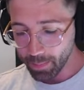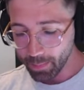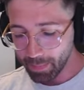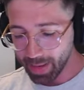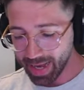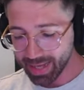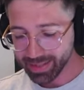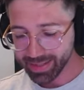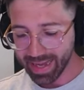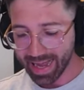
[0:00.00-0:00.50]

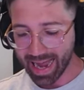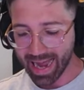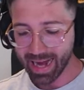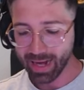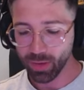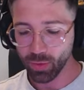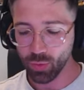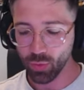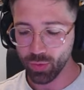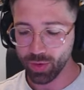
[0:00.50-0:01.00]
más
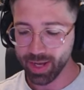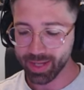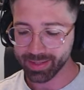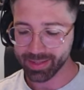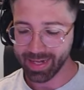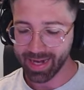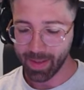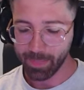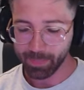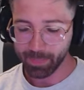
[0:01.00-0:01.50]

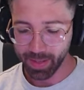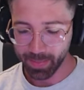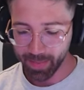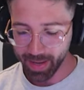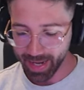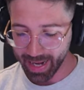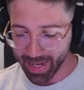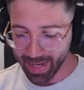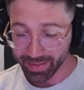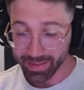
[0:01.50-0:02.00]
algunas de las
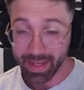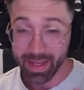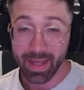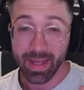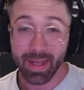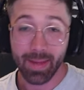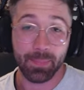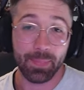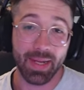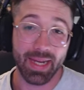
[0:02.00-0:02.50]
primeras
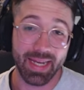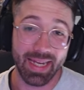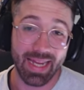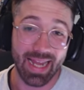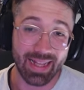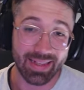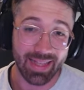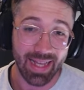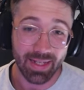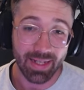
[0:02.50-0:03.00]

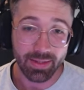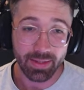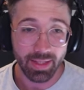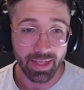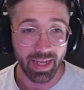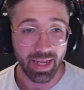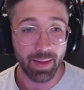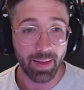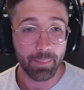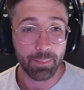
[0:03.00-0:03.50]
piñatas
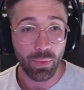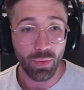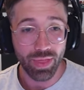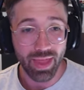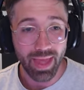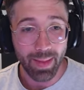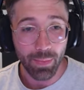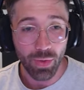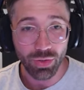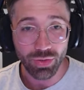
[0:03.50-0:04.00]
que
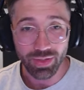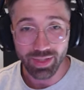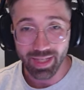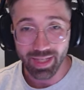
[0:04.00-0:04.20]
podemos